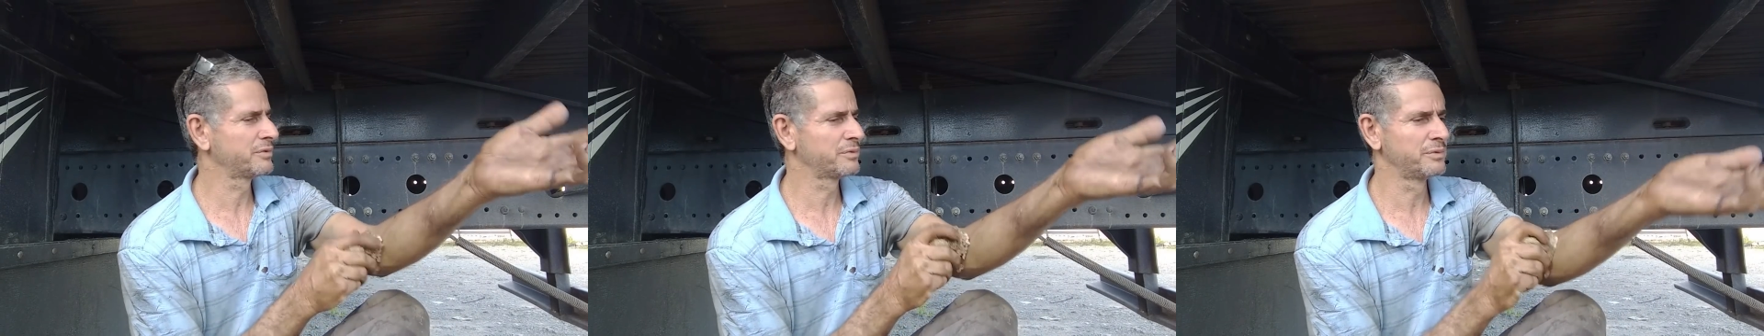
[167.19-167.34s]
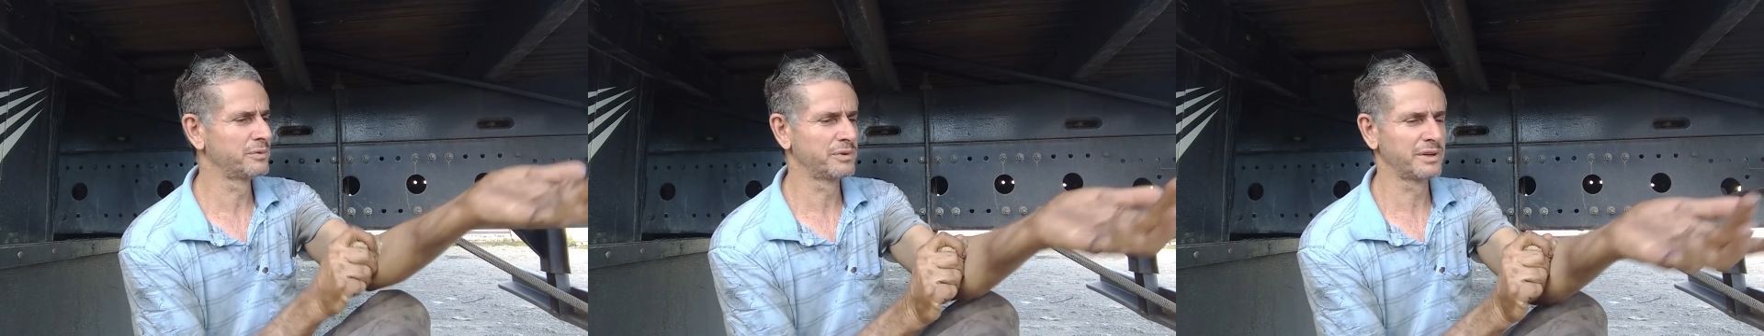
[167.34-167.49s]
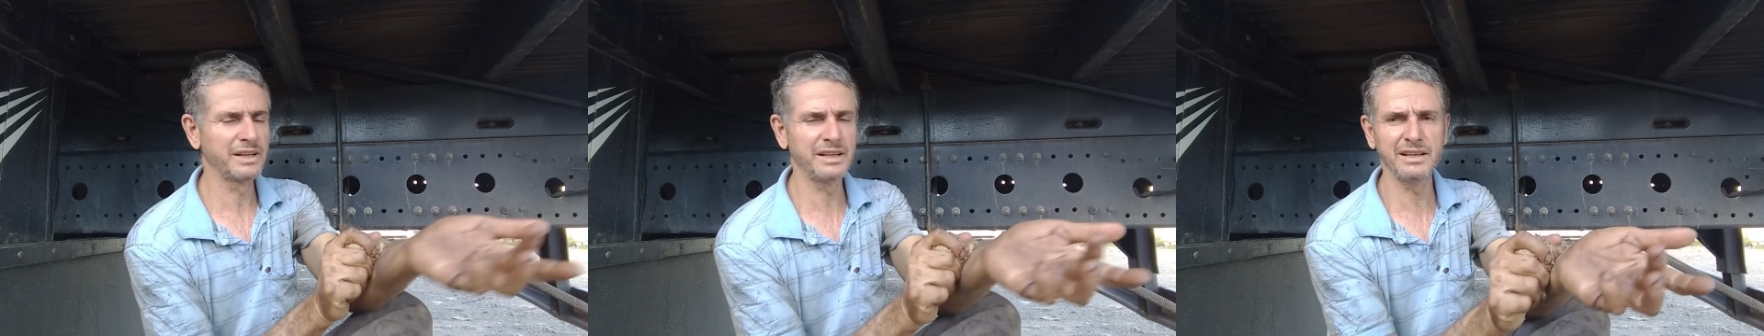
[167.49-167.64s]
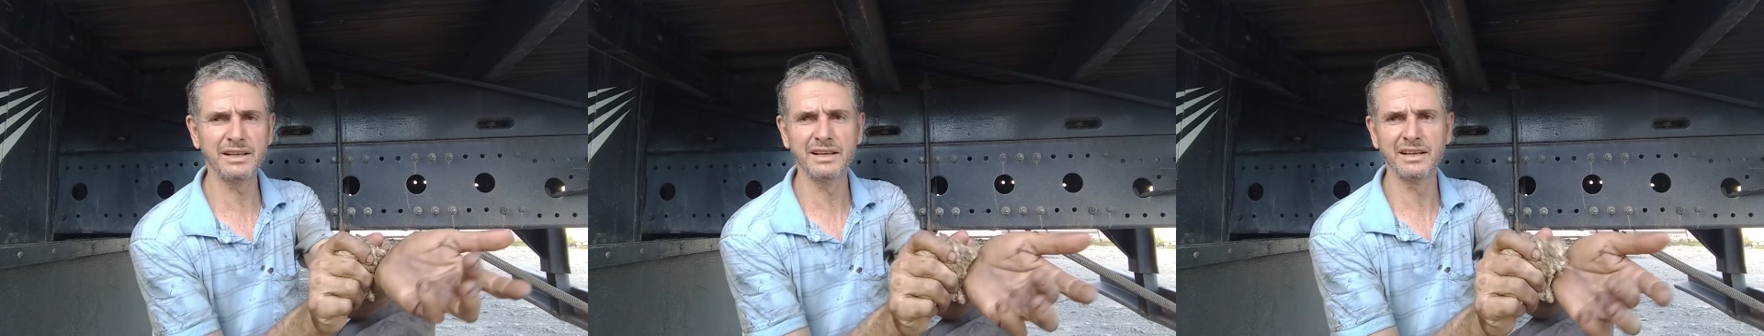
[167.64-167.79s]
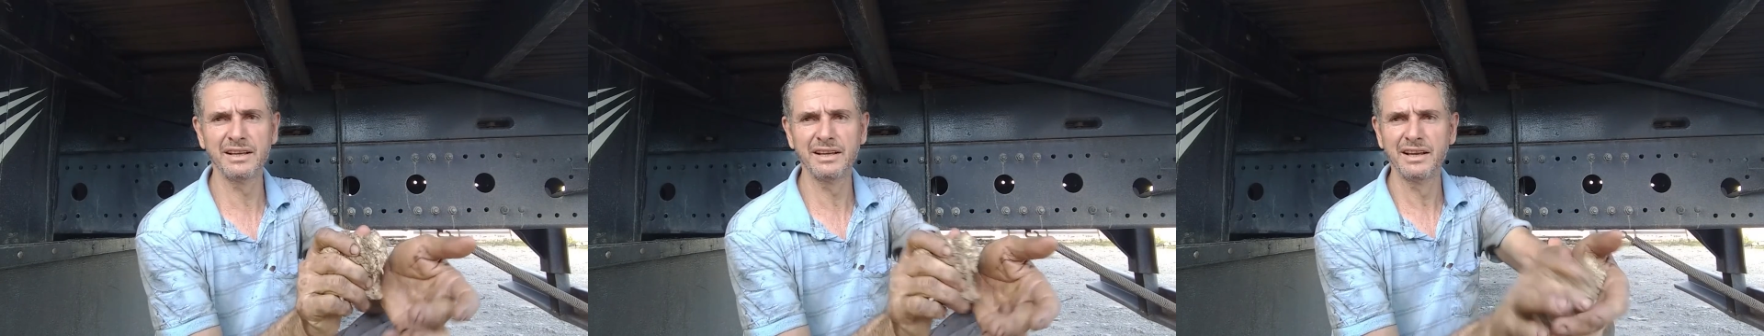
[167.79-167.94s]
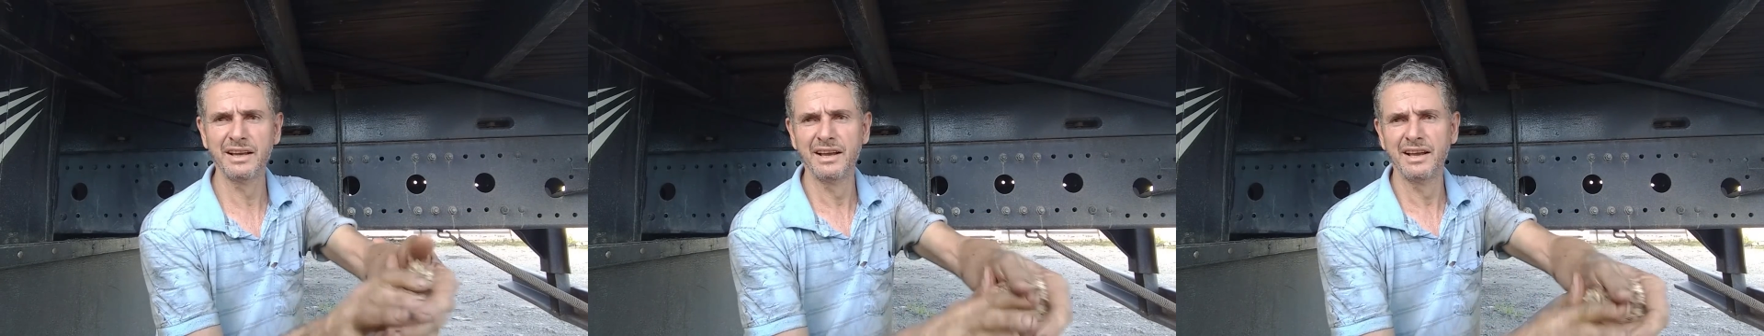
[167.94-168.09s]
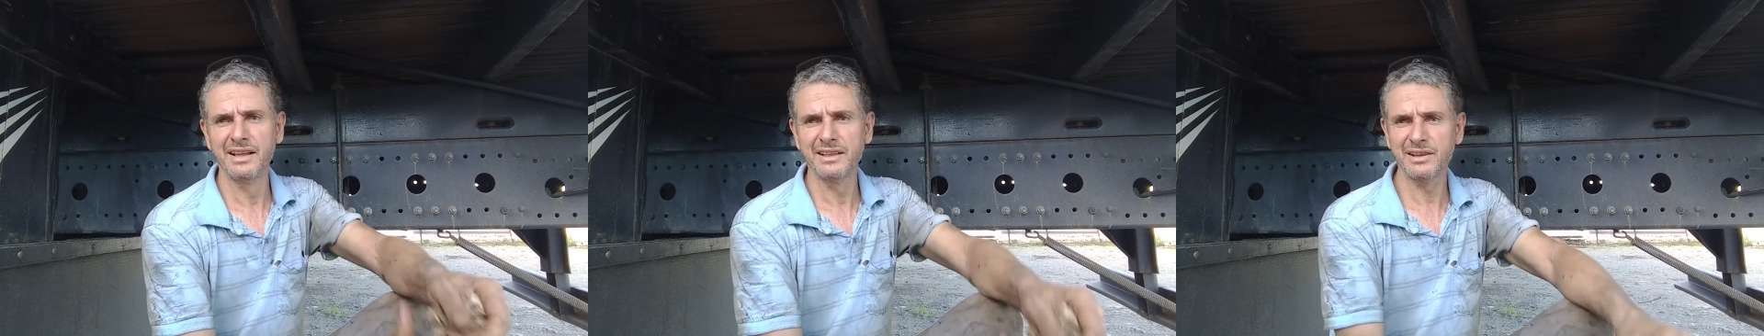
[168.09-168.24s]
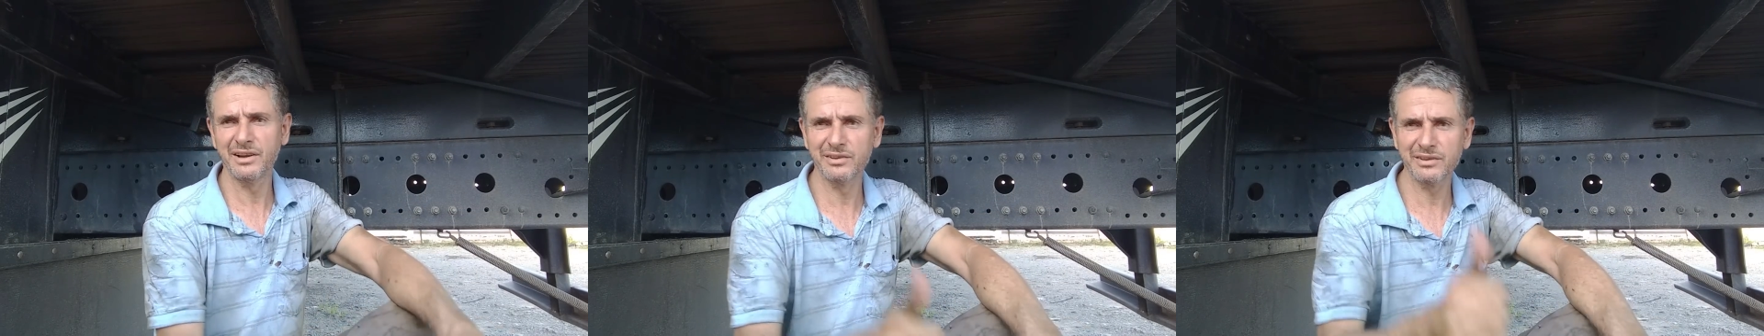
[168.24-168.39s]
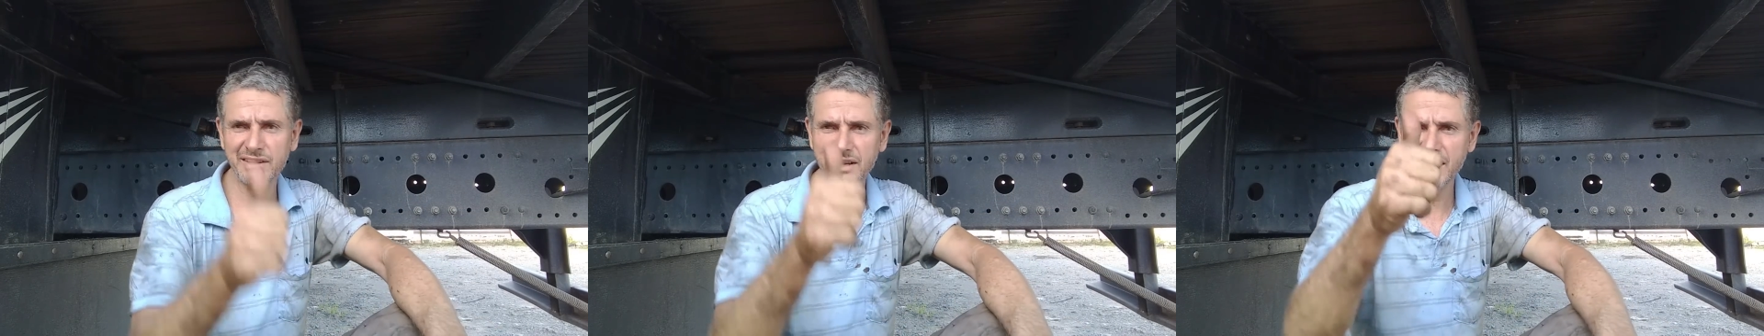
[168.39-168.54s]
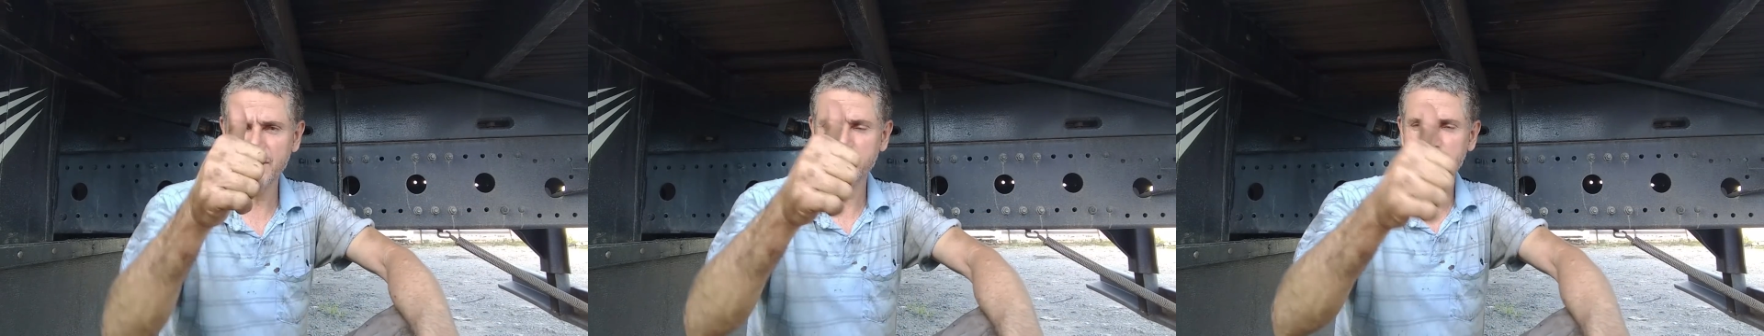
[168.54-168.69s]
furos aí? Então
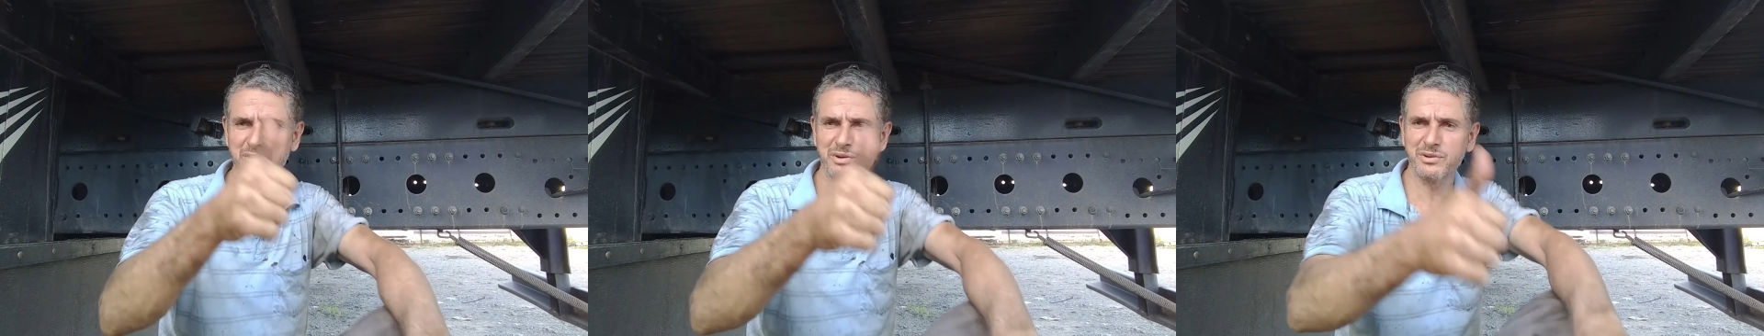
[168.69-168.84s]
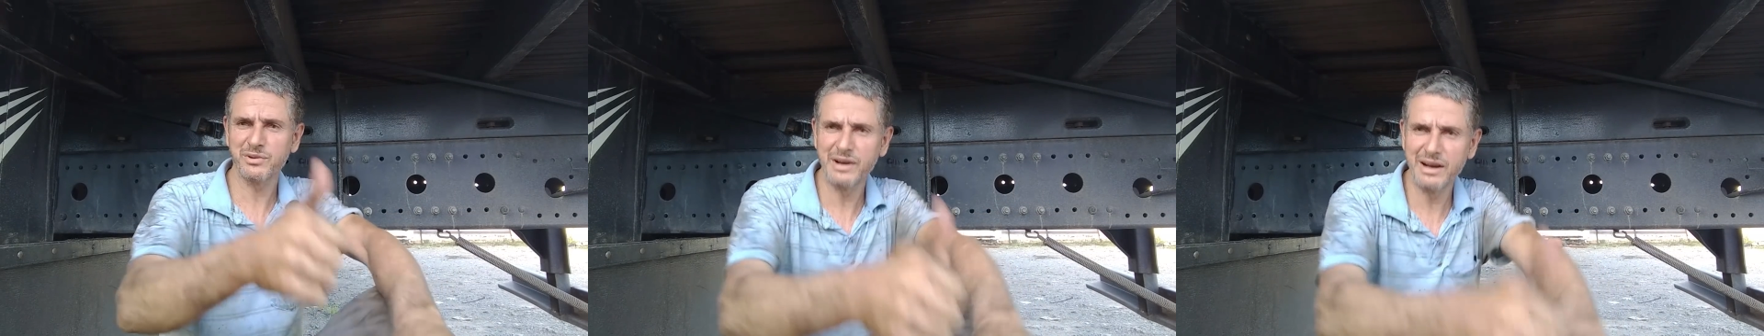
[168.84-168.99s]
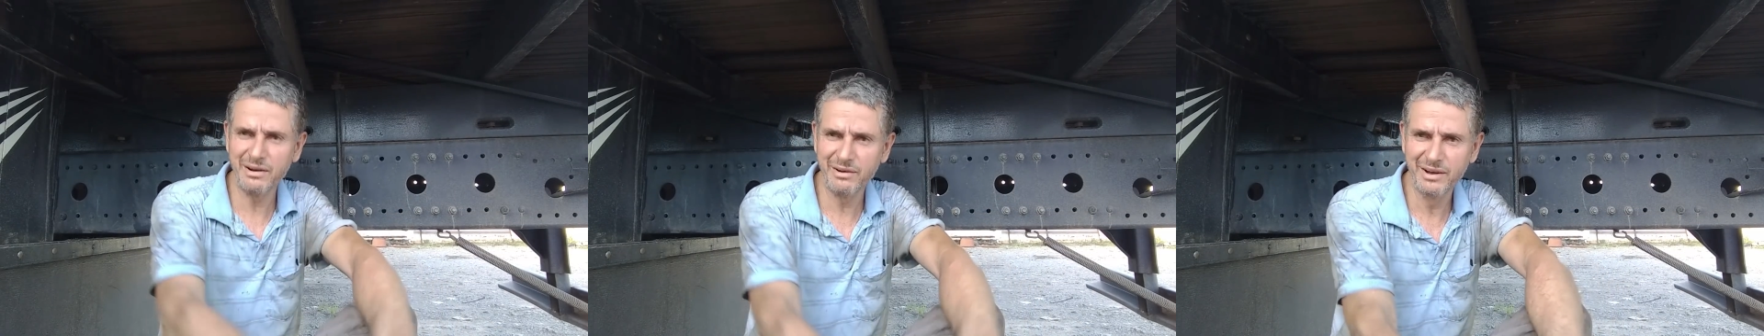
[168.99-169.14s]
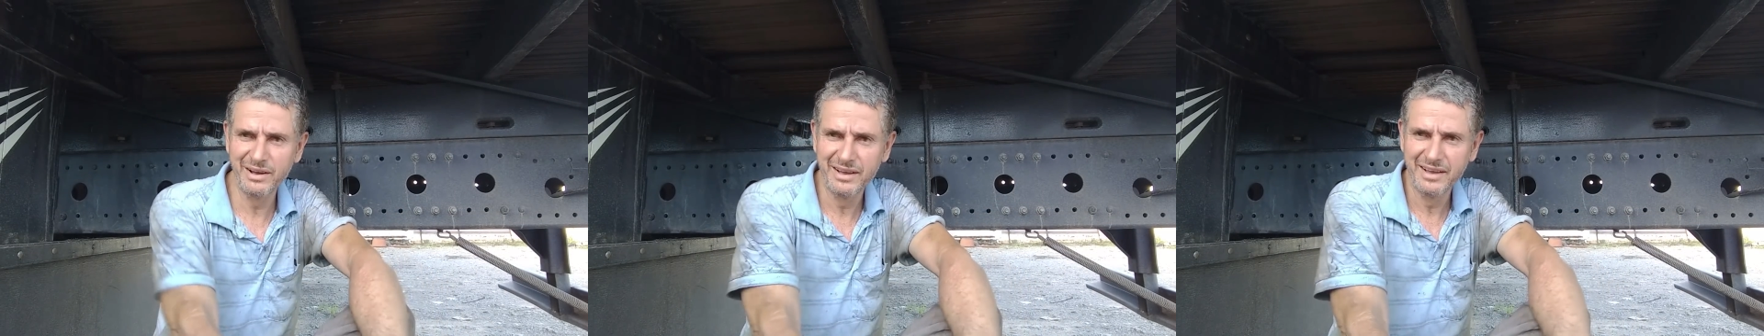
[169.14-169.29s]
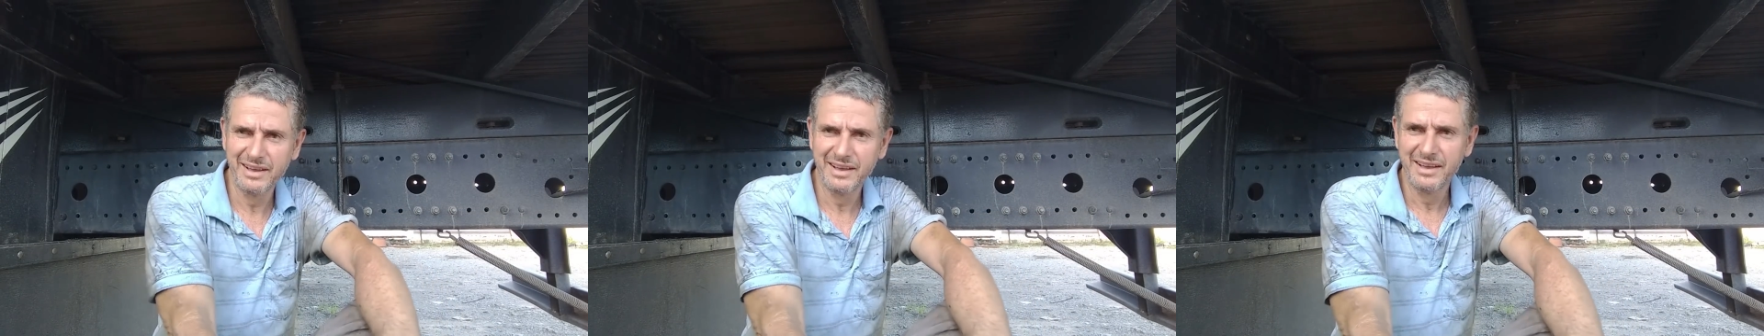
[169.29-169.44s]
tá, pessoal.